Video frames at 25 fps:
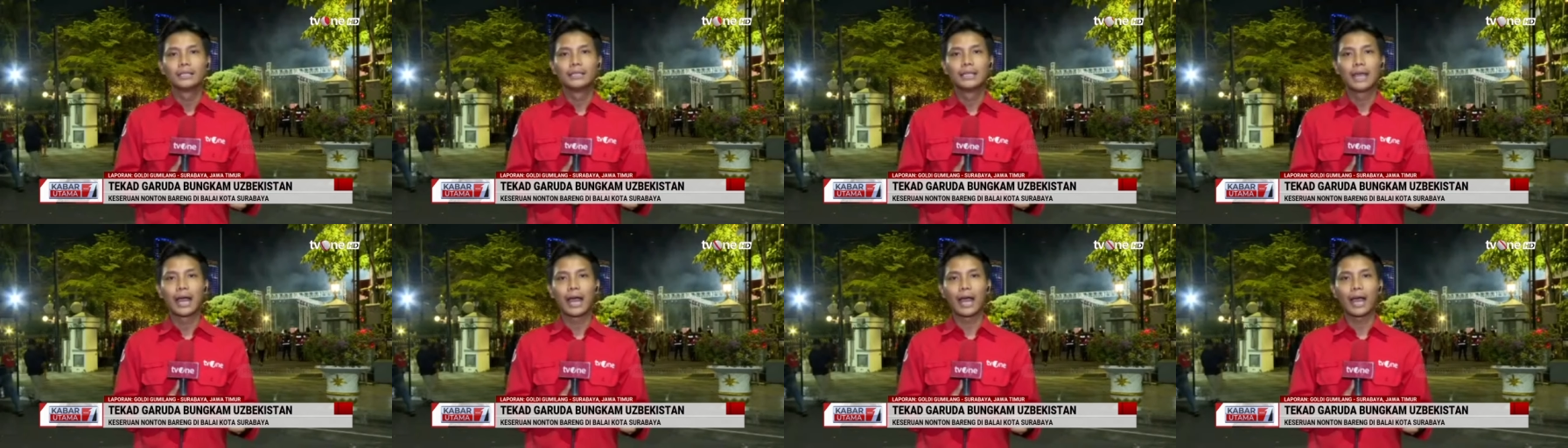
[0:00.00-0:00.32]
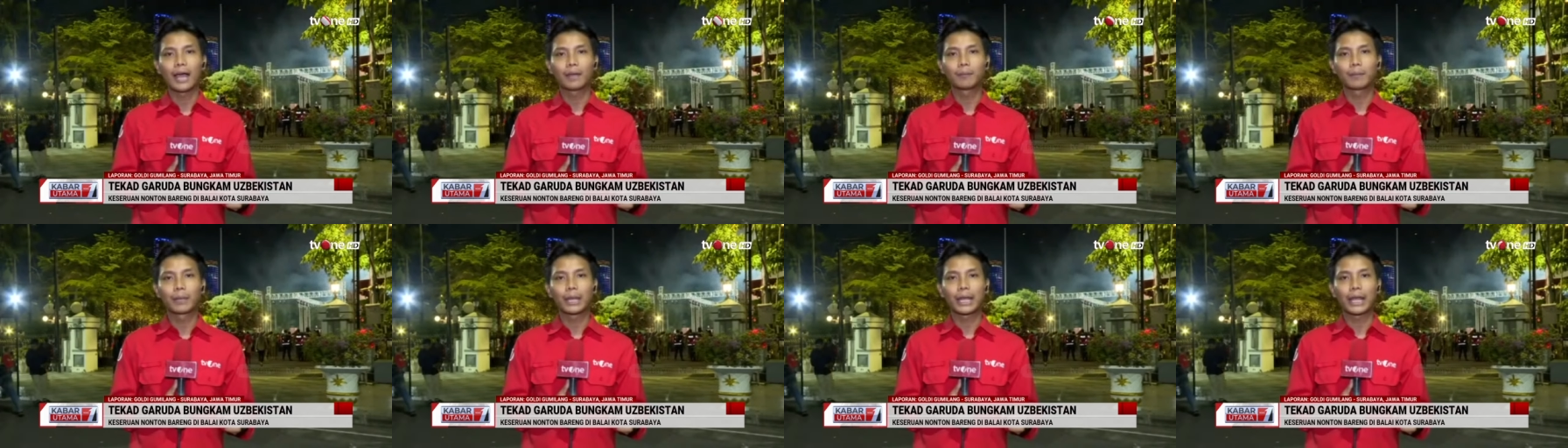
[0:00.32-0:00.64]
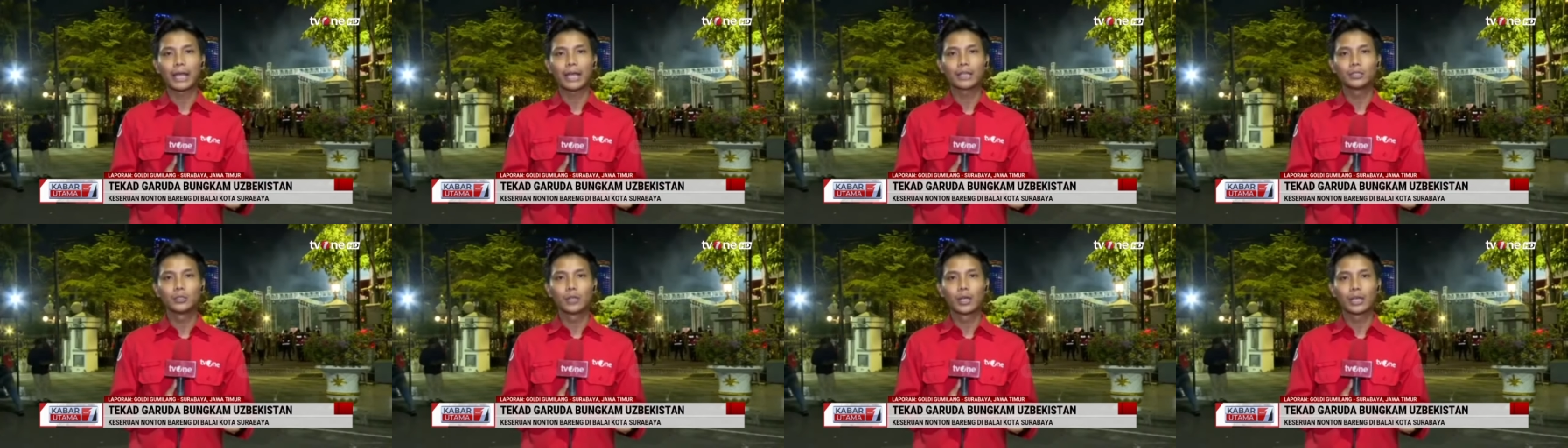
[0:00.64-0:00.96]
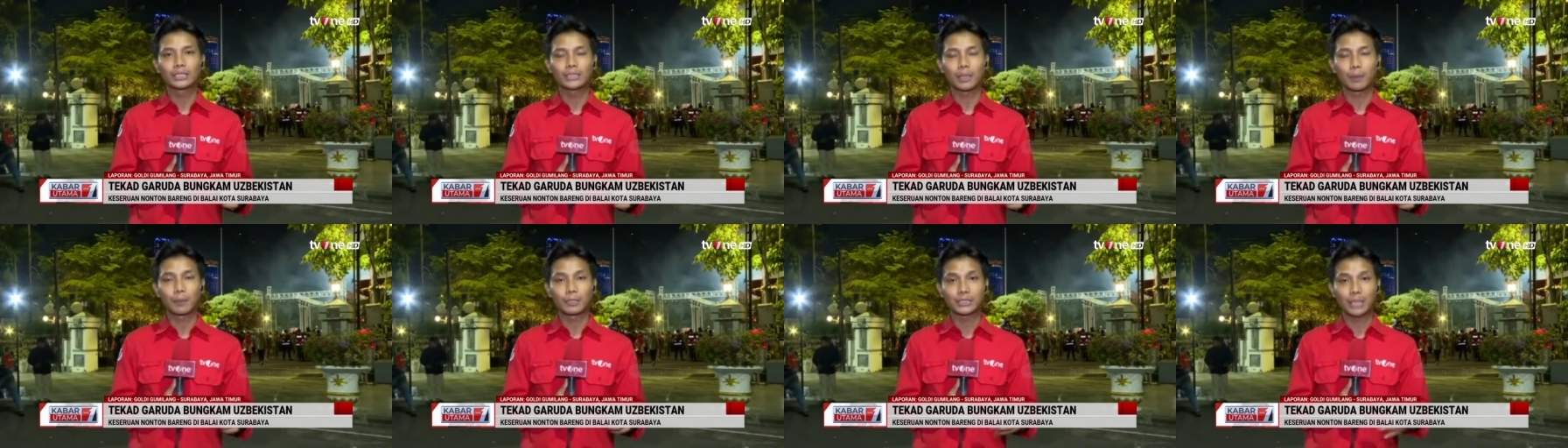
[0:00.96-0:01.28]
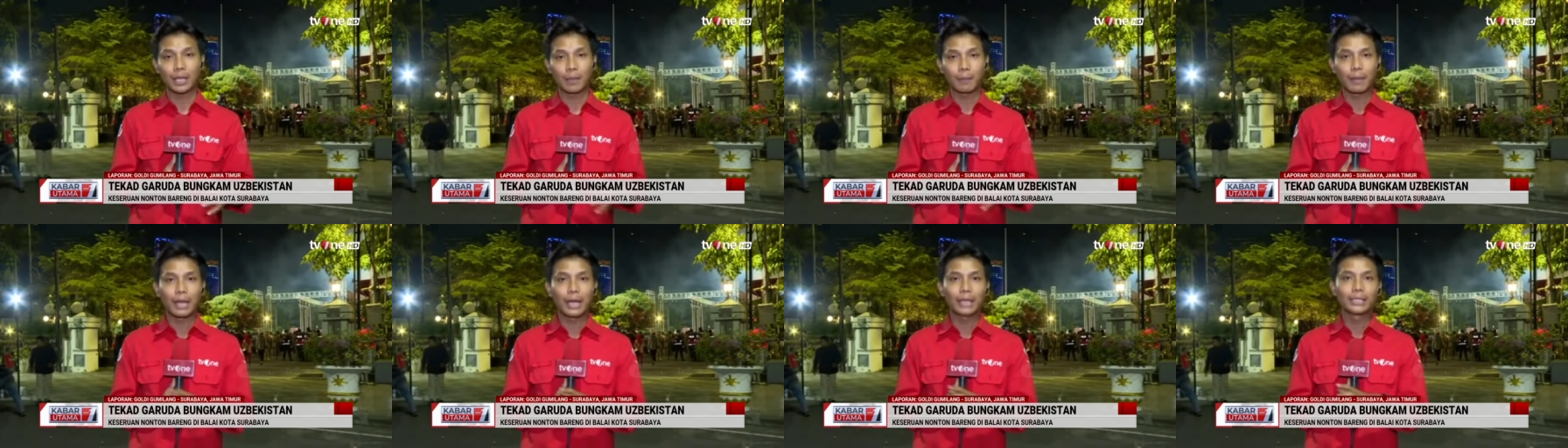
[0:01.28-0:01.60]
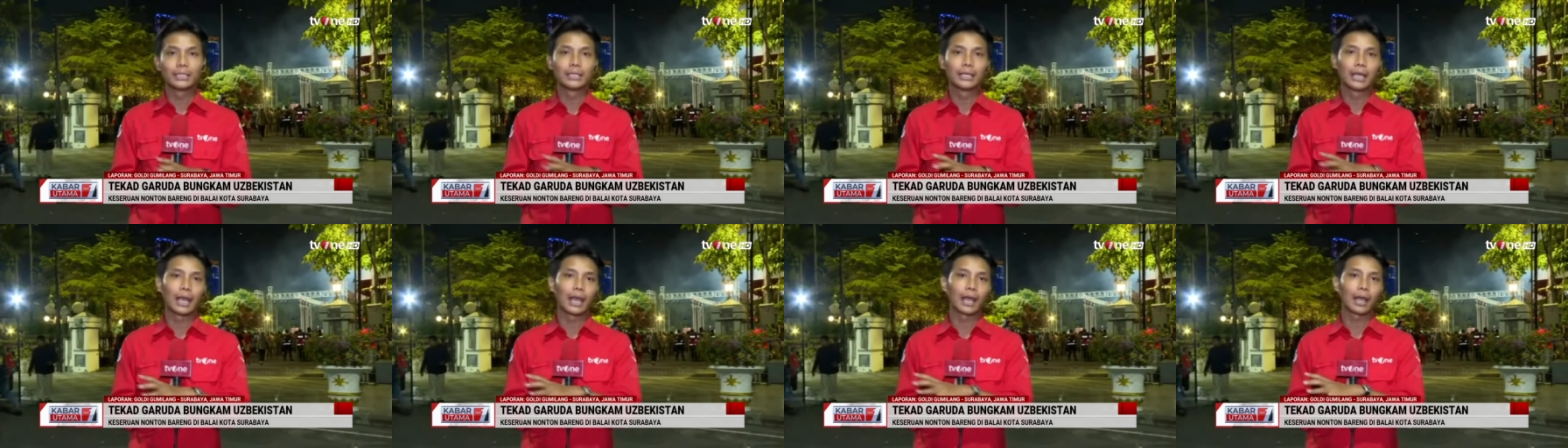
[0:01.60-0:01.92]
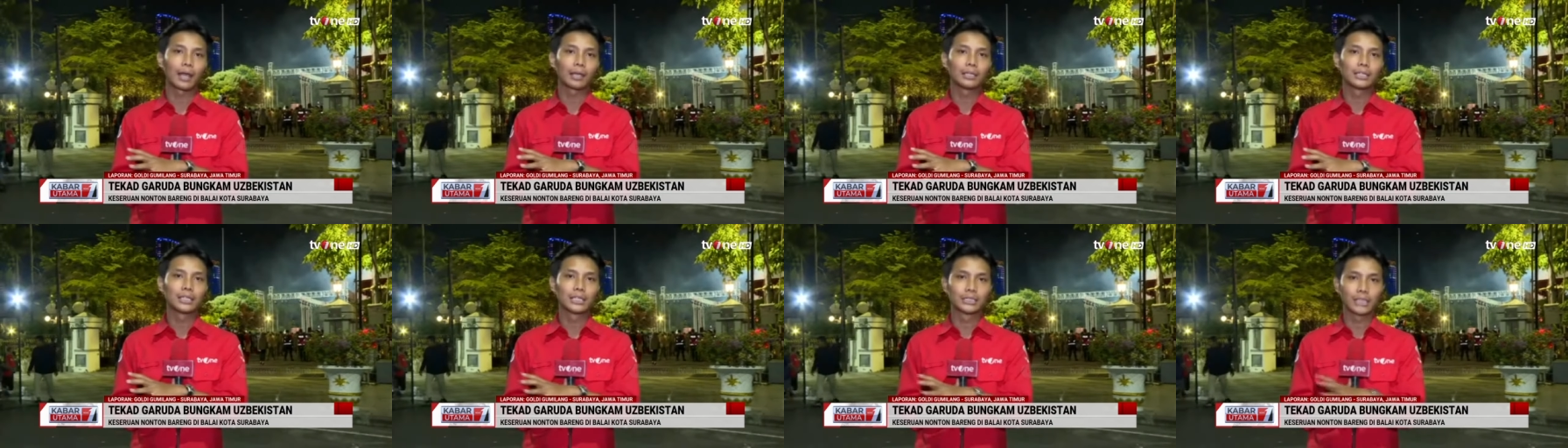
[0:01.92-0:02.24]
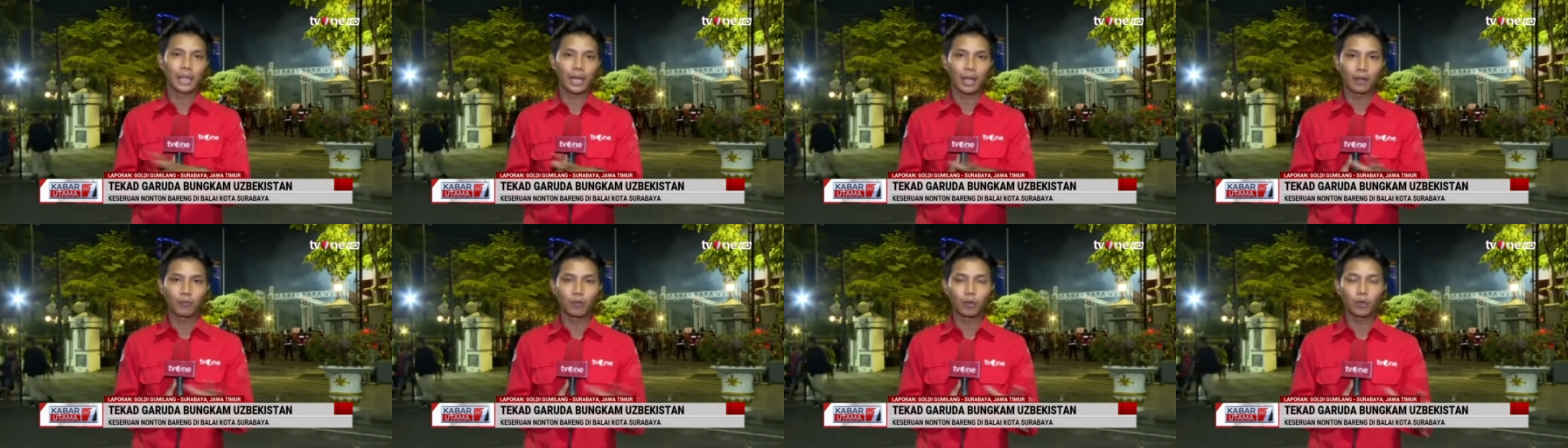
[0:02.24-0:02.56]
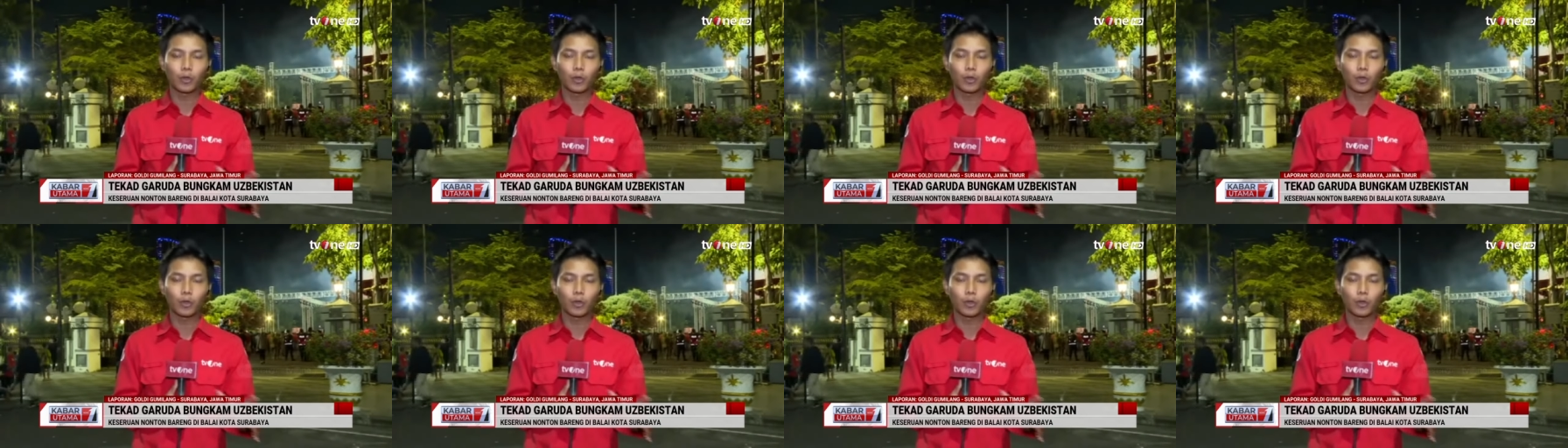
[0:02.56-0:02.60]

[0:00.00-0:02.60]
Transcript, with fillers: dan mereka juga sama-sama dengan jajaran